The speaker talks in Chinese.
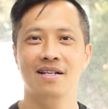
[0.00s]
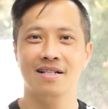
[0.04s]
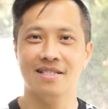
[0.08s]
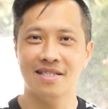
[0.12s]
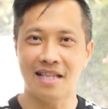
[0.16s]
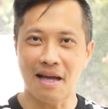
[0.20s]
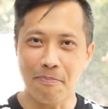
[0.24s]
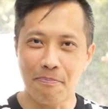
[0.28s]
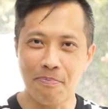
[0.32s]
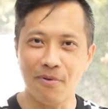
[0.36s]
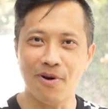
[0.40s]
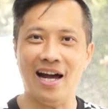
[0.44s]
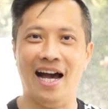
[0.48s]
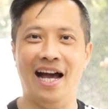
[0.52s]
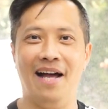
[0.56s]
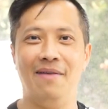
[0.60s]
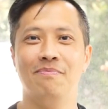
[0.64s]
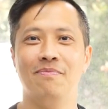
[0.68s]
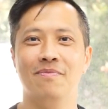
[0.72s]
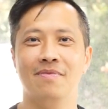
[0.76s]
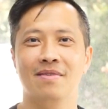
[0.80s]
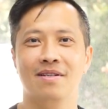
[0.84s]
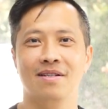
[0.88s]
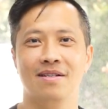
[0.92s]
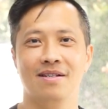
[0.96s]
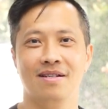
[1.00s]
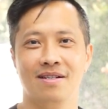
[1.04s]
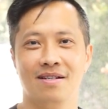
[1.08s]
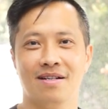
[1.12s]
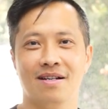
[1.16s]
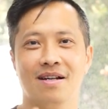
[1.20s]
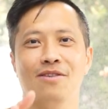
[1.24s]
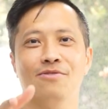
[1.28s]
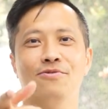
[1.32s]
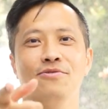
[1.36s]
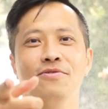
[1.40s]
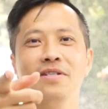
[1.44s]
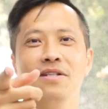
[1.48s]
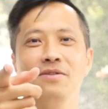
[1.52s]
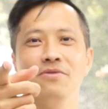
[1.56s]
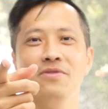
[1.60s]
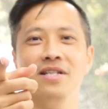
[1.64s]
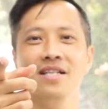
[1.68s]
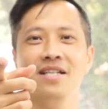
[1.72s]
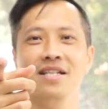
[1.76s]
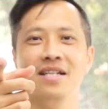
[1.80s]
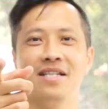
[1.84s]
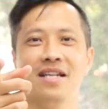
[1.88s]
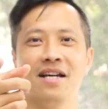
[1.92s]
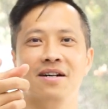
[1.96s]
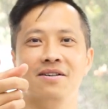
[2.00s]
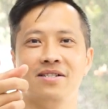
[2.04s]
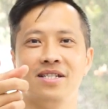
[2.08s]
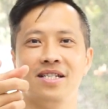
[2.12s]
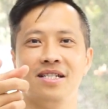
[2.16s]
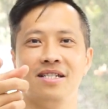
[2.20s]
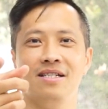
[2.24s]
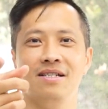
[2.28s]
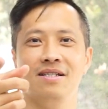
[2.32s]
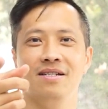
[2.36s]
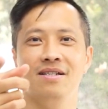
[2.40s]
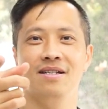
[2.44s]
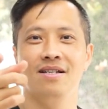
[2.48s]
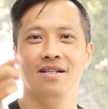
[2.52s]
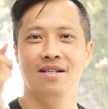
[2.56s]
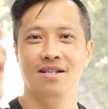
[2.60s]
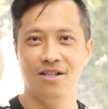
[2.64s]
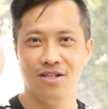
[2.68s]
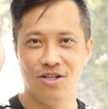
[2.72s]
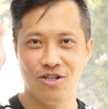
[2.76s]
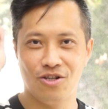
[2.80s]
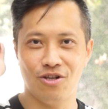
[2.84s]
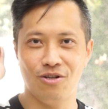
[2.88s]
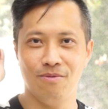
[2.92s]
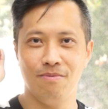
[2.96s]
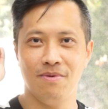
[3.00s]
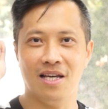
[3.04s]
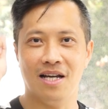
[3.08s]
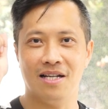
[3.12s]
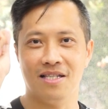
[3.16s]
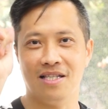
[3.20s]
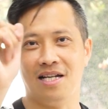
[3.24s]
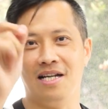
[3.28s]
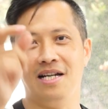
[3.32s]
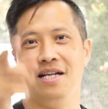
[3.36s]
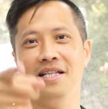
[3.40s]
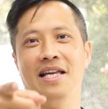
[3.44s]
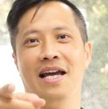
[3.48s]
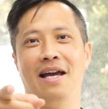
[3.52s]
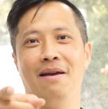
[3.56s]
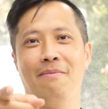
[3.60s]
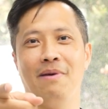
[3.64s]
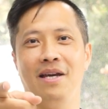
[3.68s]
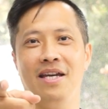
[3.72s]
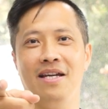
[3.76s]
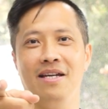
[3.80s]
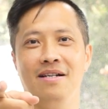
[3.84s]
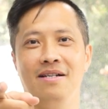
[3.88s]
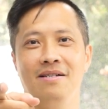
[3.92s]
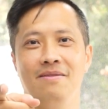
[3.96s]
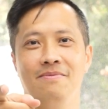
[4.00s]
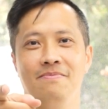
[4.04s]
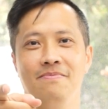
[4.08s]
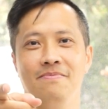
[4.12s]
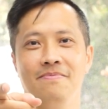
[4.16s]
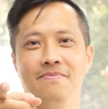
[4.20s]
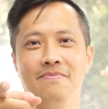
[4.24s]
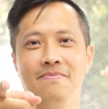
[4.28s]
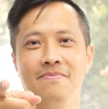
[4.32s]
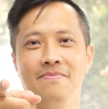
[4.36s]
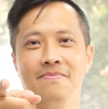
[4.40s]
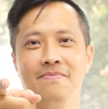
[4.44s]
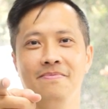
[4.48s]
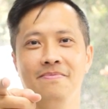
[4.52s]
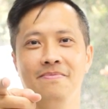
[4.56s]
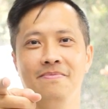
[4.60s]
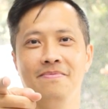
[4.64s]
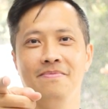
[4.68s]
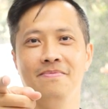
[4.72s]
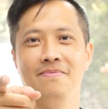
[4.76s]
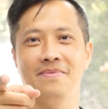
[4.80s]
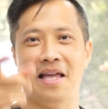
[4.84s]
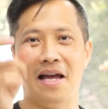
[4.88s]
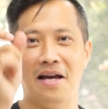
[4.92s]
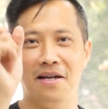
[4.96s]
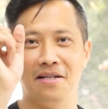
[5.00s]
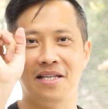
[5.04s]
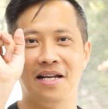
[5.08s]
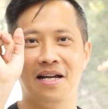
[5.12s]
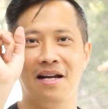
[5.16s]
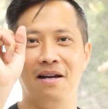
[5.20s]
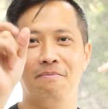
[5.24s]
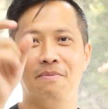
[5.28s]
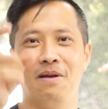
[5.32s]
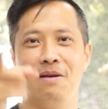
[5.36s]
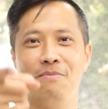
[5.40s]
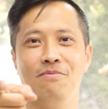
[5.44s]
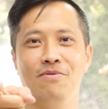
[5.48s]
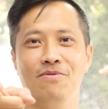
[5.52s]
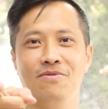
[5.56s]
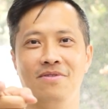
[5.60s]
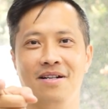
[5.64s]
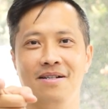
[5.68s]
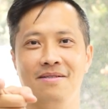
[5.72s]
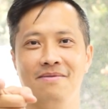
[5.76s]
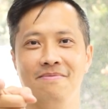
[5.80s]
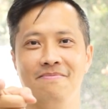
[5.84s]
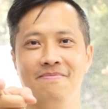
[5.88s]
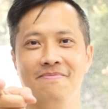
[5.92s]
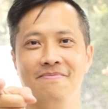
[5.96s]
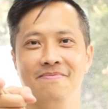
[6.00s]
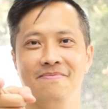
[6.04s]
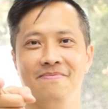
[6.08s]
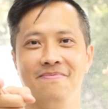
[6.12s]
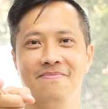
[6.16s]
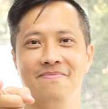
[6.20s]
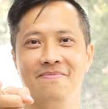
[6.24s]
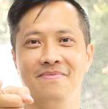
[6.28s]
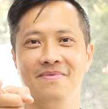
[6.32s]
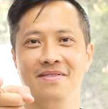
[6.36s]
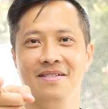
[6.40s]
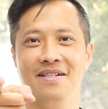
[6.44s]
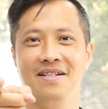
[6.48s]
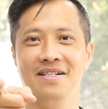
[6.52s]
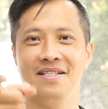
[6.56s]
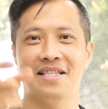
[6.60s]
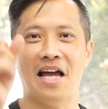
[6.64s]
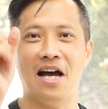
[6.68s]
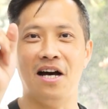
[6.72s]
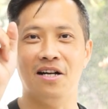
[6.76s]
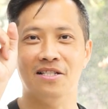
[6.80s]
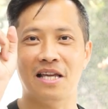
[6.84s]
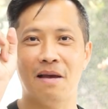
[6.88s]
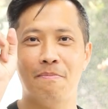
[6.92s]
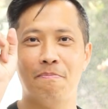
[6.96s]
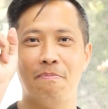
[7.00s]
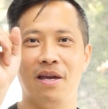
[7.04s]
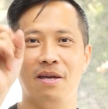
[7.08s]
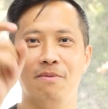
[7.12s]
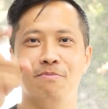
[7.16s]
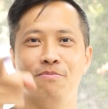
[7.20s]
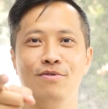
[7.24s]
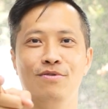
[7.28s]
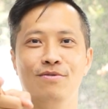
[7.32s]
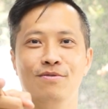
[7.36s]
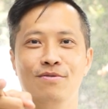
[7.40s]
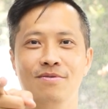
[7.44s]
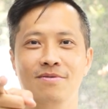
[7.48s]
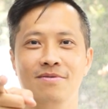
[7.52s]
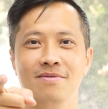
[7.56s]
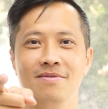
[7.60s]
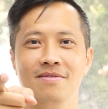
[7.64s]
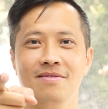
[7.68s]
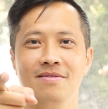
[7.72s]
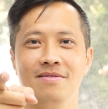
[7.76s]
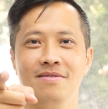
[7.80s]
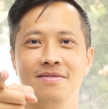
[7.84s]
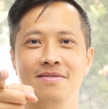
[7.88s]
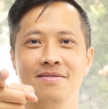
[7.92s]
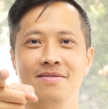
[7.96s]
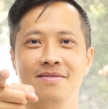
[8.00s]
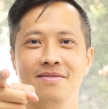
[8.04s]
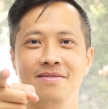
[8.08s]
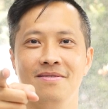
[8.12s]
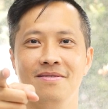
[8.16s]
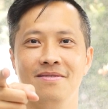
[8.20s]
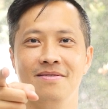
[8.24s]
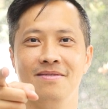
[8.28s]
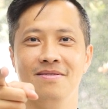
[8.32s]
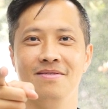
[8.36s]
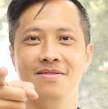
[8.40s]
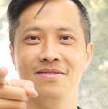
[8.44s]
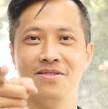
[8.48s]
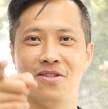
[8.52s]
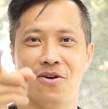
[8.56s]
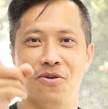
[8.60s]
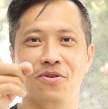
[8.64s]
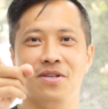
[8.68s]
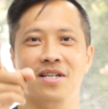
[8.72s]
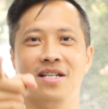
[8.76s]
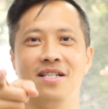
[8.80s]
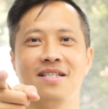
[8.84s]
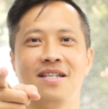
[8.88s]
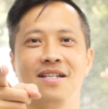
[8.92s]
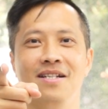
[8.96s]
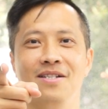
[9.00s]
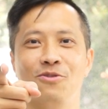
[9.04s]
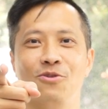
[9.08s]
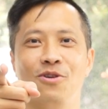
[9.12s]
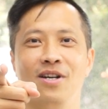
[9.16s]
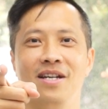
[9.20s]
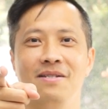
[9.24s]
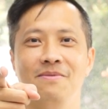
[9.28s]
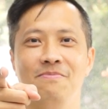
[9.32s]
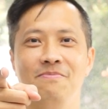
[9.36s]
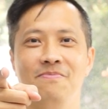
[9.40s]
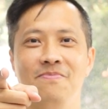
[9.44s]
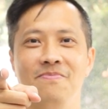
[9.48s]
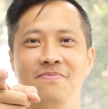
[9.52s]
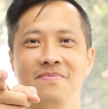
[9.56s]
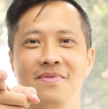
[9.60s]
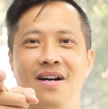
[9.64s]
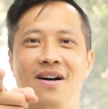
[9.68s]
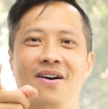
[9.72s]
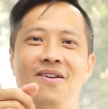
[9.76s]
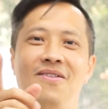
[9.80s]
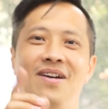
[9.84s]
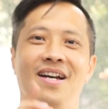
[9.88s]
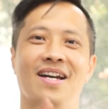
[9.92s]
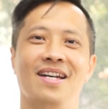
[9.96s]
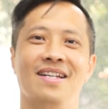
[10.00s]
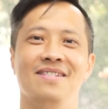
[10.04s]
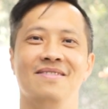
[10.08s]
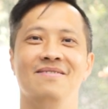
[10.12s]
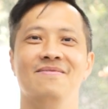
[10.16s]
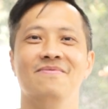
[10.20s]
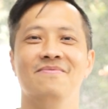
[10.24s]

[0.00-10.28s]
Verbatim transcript: 那不然，告诉各位一个消息，菊米要上来台北了，他要上来北部了。他要在北部弄一个车队，OK。